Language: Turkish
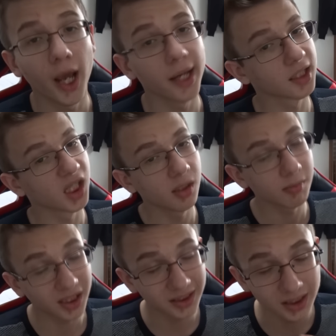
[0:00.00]
Eğer
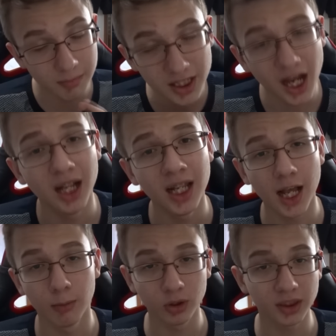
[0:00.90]
kanalım, kanalıma da
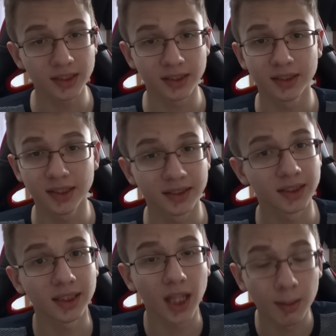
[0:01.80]
hala abone değilseniz
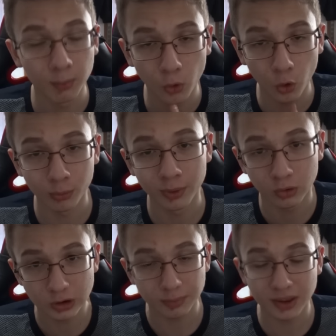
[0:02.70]
kesinlikle abone olmayı
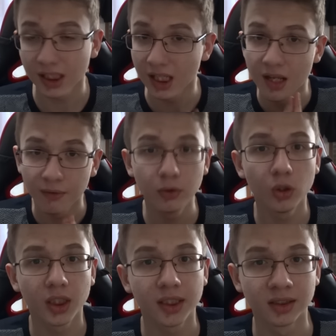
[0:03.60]
unutmayın.
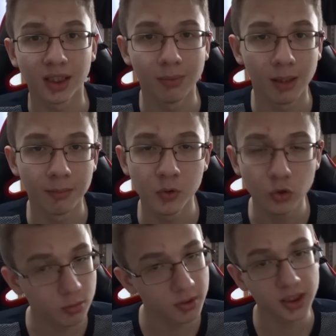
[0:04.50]
Videoyu da kesinlikle beğenmeyi
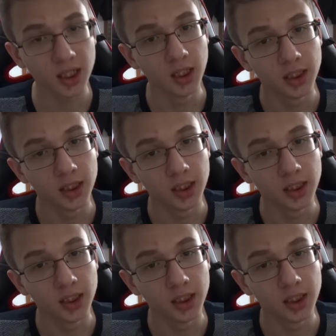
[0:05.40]
unutmayın.